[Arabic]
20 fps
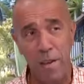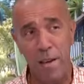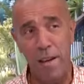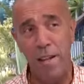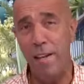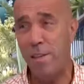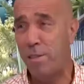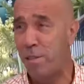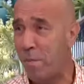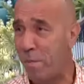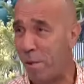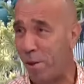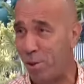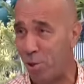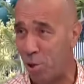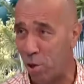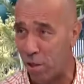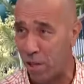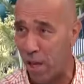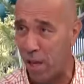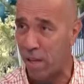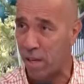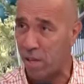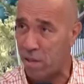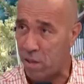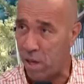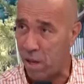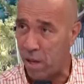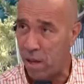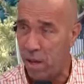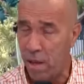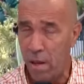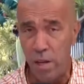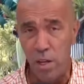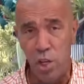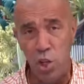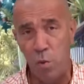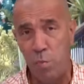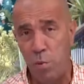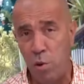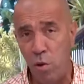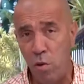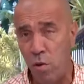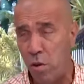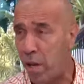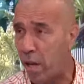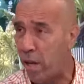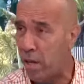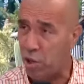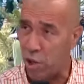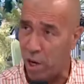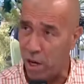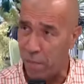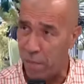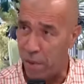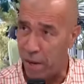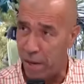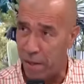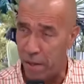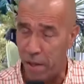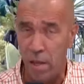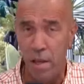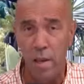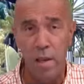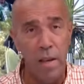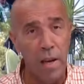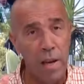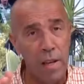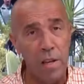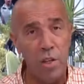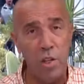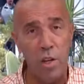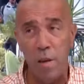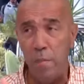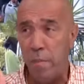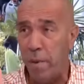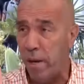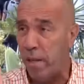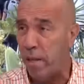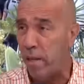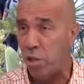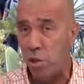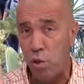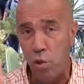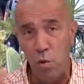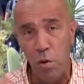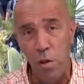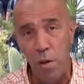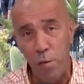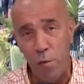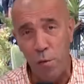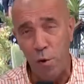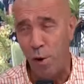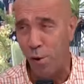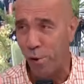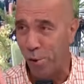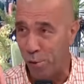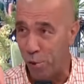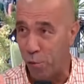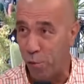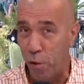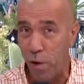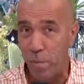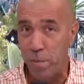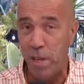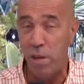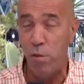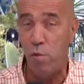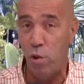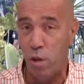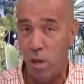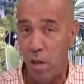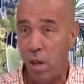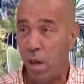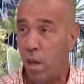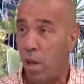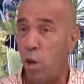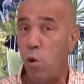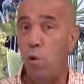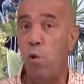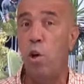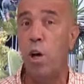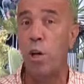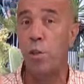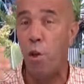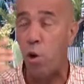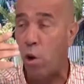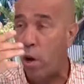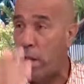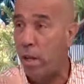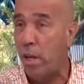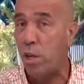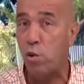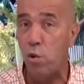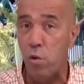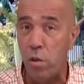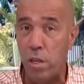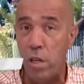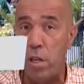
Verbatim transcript: على حساب الريزولتا يخسر يجبدوا له كاع شايبي هذا انا شايبي هذا شفتو اي فوا ولا دو فوا بصح يوليو يهضروا عليه شغل